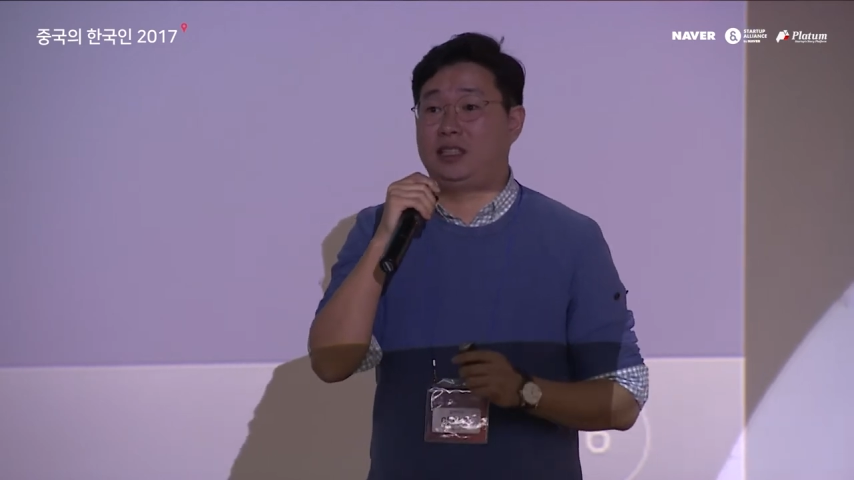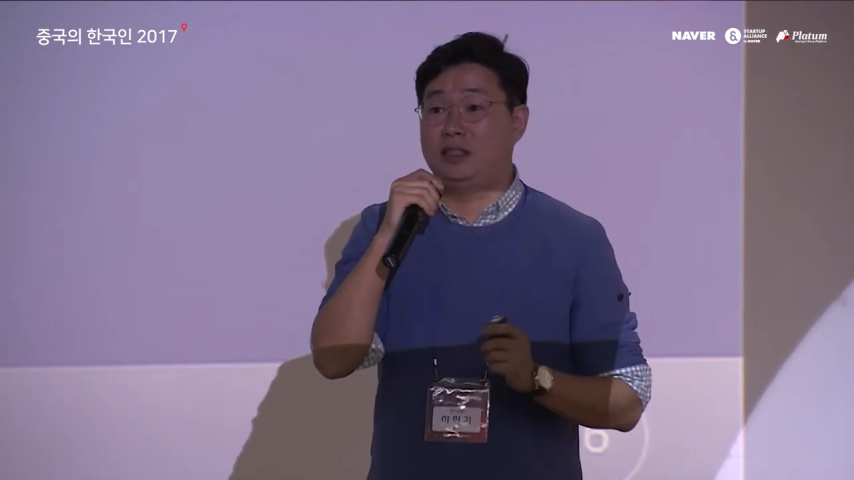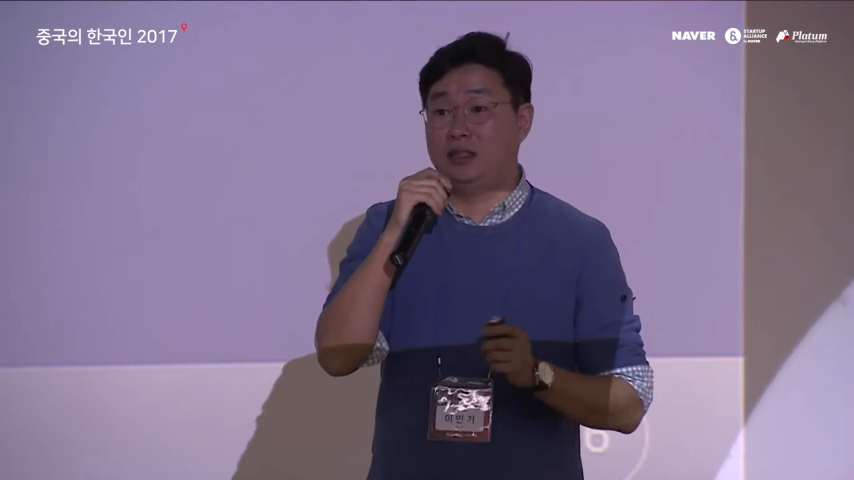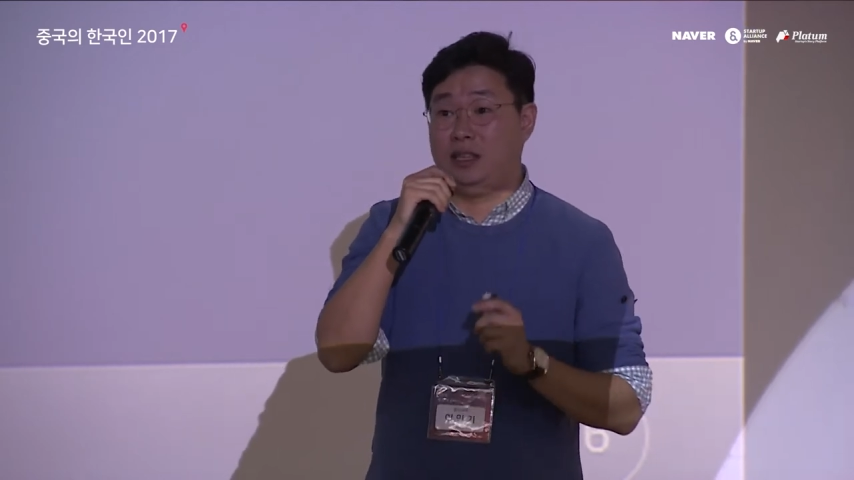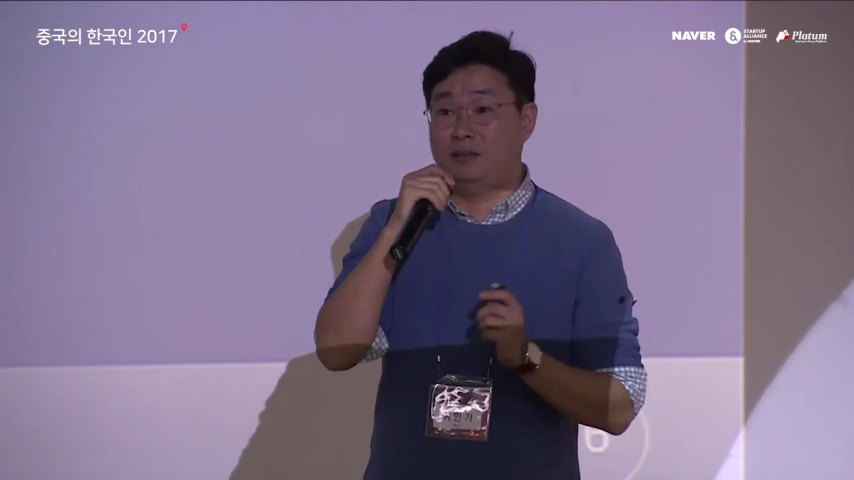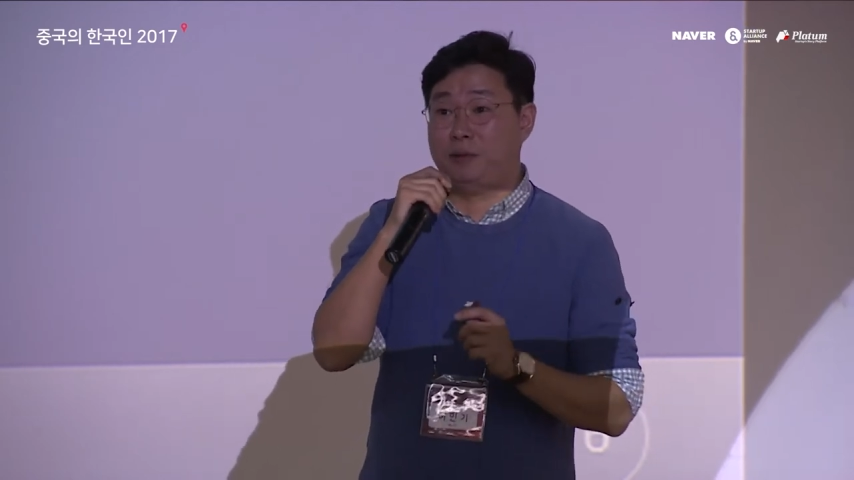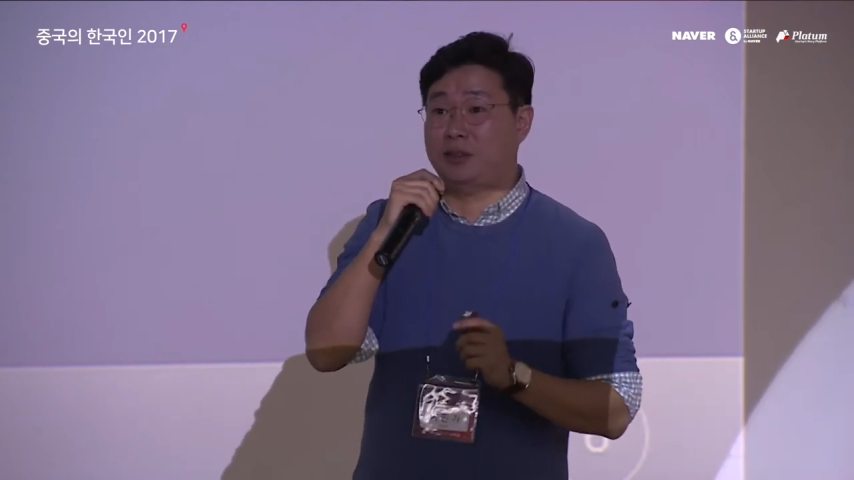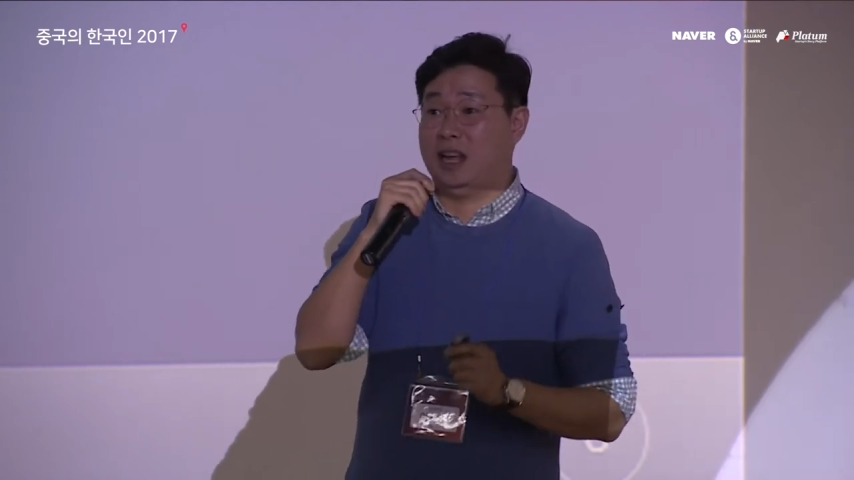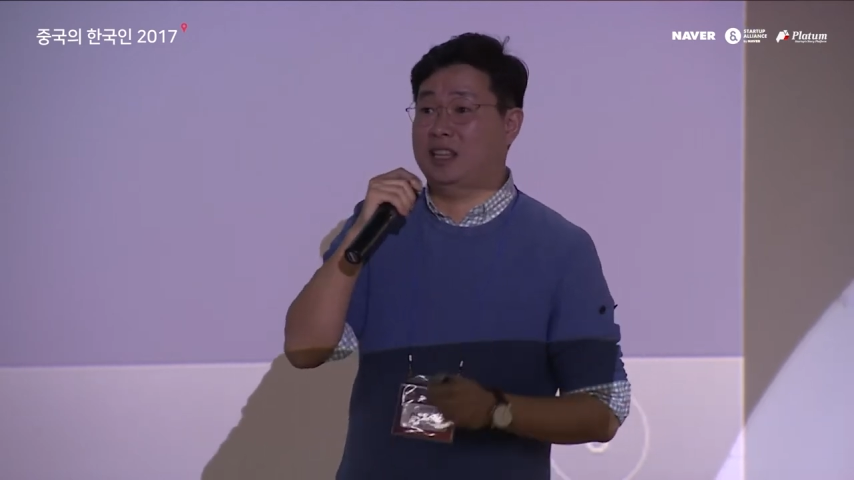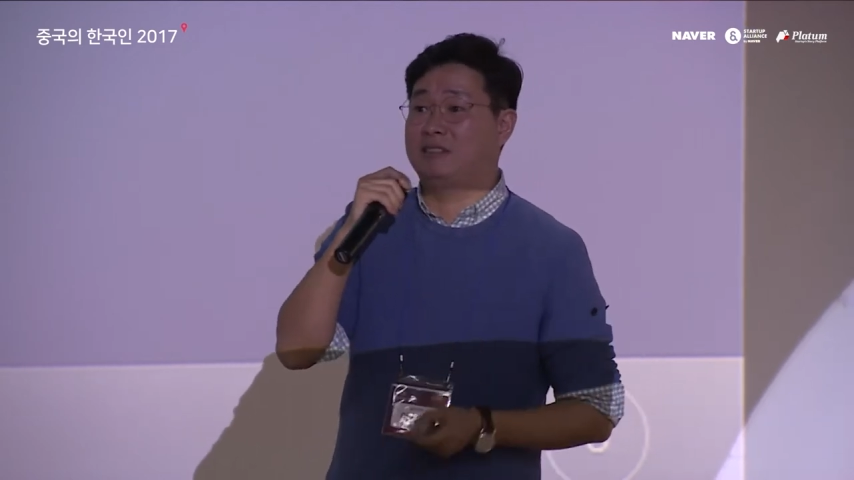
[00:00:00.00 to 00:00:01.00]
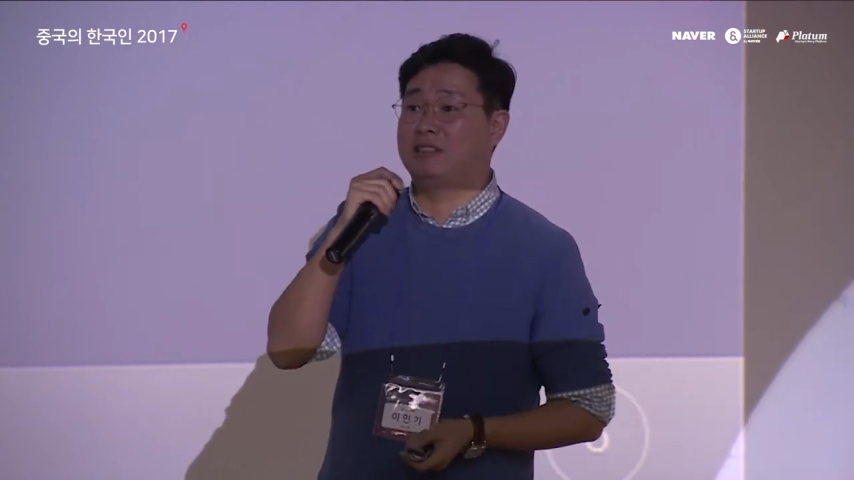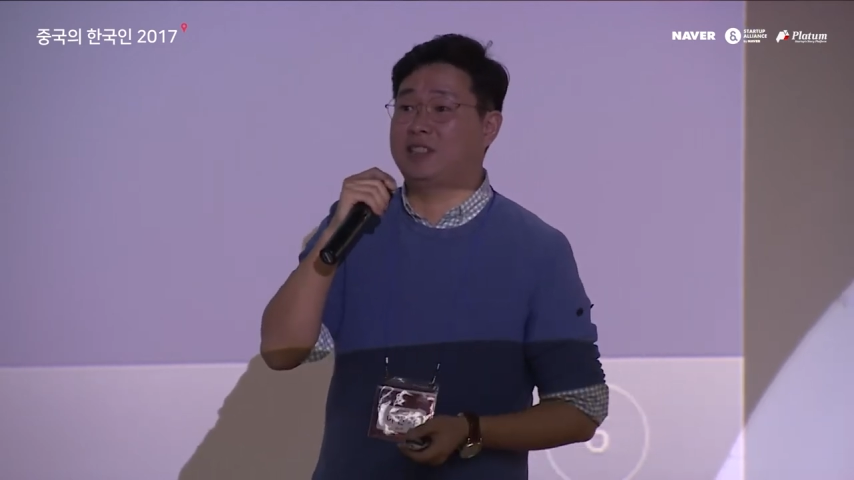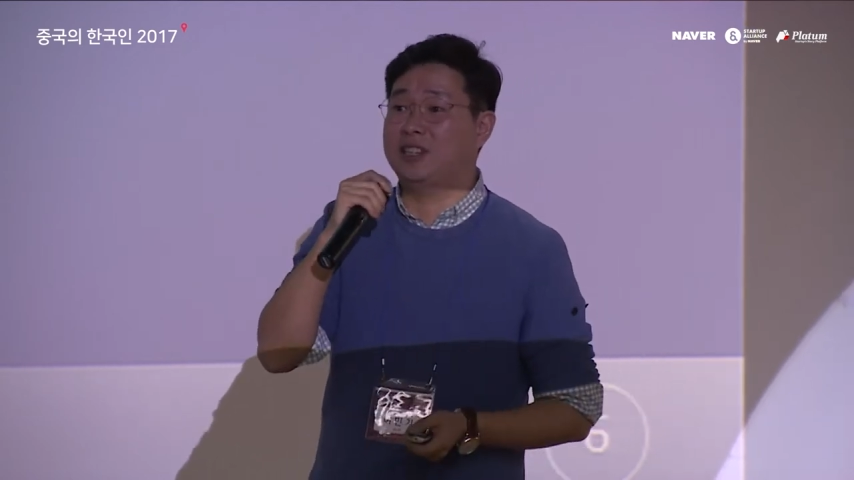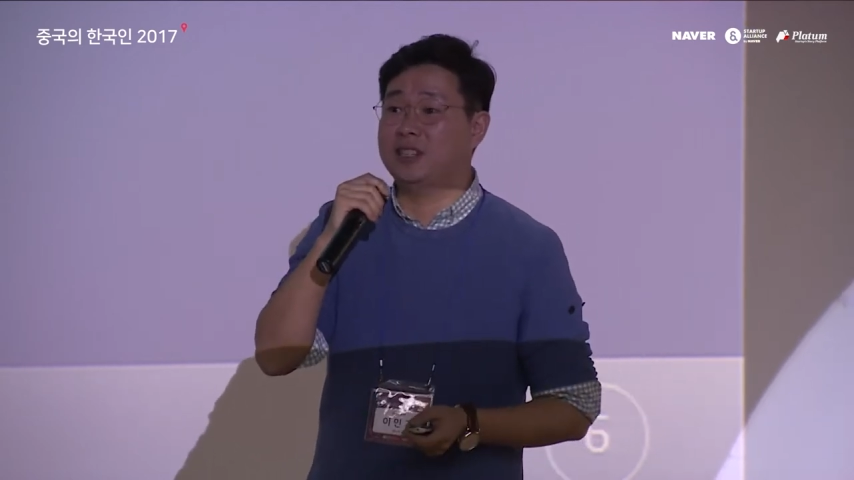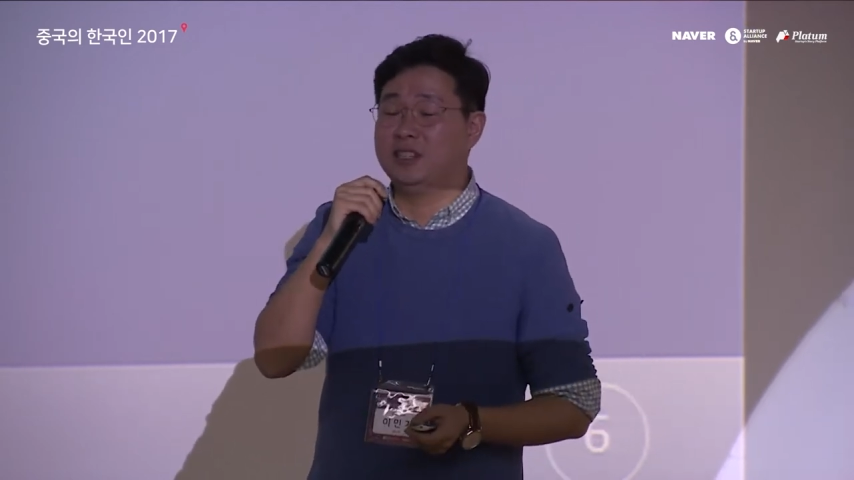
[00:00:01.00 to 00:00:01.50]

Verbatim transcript: 있는 편은 아니거든요.